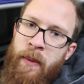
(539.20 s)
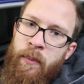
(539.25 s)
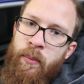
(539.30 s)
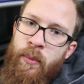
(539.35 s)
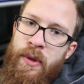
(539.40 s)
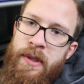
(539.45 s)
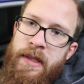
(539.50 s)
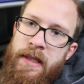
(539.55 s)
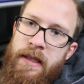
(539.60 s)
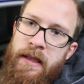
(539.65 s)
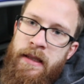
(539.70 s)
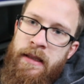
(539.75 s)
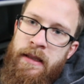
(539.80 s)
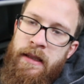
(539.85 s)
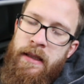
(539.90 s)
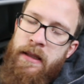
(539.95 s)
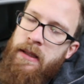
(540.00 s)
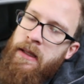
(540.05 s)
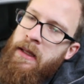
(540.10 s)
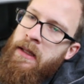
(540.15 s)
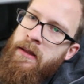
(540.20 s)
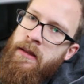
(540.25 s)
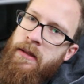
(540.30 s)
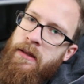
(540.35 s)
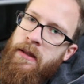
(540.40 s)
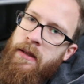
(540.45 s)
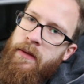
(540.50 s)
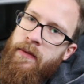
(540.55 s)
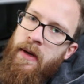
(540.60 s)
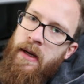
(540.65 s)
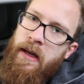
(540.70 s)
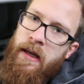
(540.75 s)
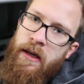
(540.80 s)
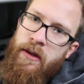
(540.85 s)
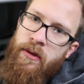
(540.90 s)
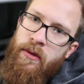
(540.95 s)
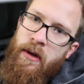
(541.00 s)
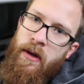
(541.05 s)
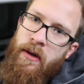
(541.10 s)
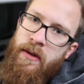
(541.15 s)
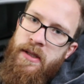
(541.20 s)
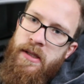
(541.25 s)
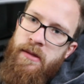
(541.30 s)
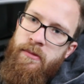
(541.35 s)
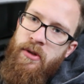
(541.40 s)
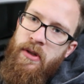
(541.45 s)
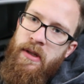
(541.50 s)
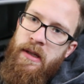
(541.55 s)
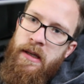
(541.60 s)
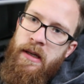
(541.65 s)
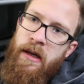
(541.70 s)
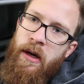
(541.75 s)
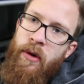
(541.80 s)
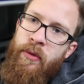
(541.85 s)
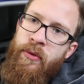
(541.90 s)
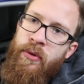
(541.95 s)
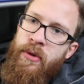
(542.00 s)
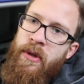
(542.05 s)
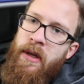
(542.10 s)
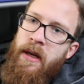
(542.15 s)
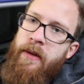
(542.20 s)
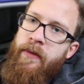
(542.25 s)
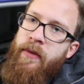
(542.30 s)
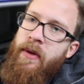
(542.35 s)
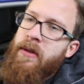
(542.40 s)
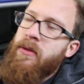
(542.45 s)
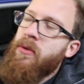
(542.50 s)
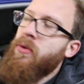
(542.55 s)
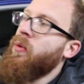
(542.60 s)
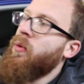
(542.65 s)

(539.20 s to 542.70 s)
müsst ihr nicht hinten die Verkleidung rausnehmen, sondern kauft euch einfach eine